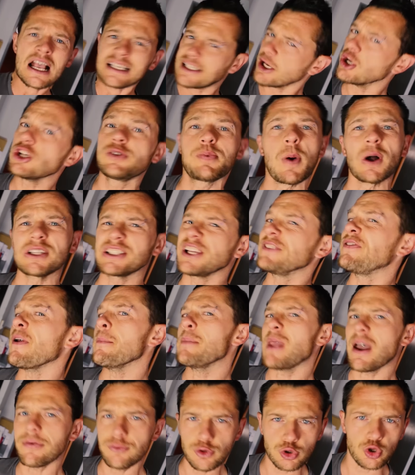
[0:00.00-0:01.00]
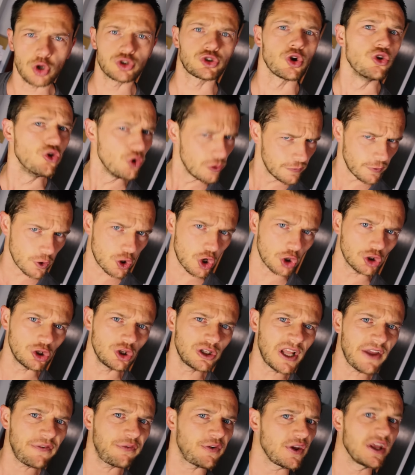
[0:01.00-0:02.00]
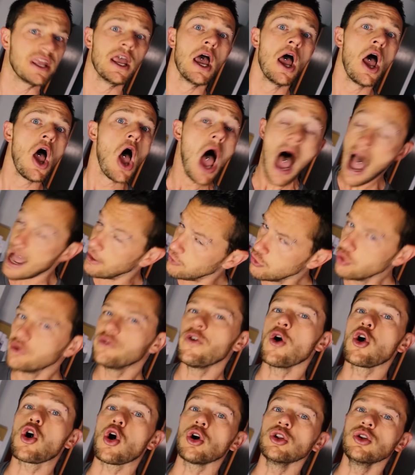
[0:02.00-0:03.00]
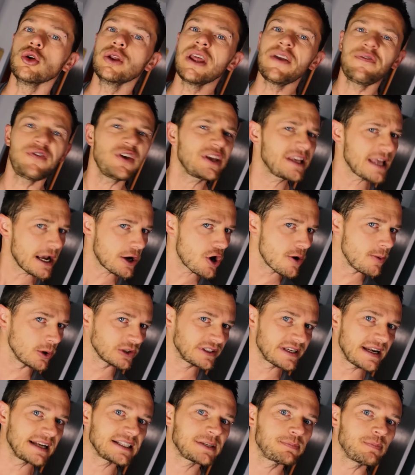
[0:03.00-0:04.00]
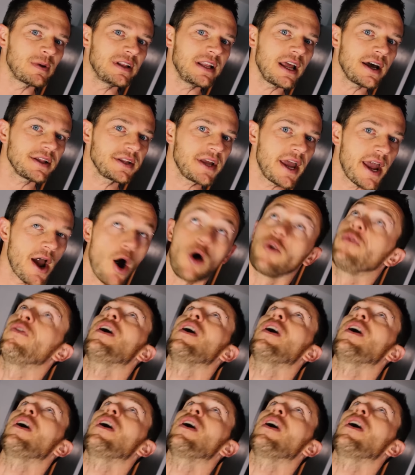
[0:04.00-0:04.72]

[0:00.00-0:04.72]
Salut sportifs et bienvenue dans ce nouveau chrono défi. Un nouveau chrono défi qui a commencé la semaine dernière,